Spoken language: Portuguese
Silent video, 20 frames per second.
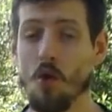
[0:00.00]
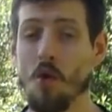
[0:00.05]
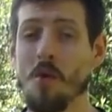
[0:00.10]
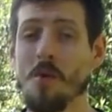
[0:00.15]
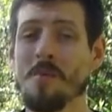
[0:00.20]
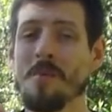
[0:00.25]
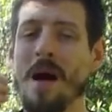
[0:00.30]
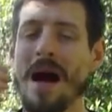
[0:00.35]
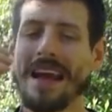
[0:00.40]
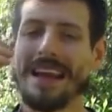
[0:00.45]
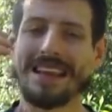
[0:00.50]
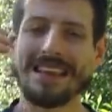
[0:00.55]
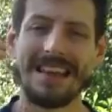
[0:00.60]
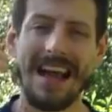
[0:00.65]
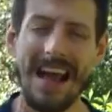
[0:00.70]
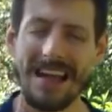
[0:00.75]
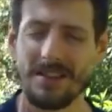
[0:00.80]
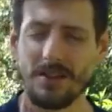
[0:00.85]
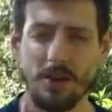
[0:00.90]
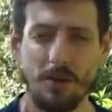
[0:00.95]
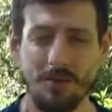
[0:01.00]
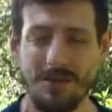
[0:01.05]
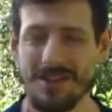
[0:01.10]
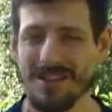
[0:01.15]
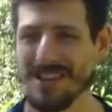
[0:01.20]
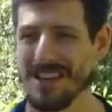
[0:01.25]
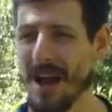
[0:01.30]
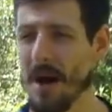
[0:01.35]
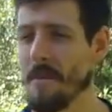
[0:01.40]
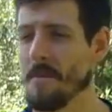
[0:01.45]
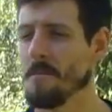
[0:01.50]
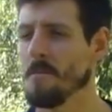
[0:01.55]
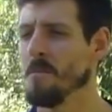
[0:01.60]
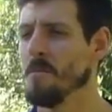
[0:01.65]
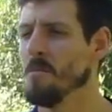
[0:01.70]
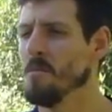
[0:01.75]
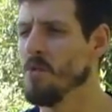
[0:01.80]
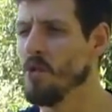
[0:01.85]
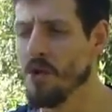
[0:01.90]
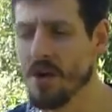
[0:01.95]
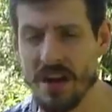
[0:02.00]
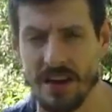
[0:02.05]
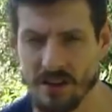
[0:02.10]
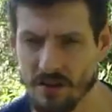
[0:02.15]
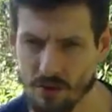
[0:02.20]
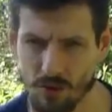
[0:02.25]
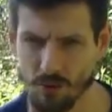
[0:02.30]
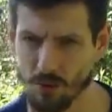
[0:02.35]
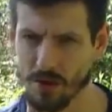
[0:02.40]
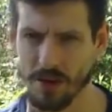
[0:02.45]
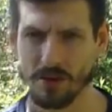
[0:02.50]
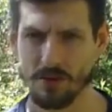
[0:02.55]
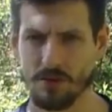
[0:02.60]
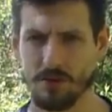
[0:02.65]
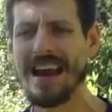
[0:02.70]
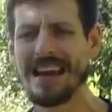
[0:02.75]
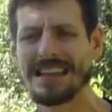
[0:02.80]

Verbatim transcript: O Mike Tyson tinha muito isso.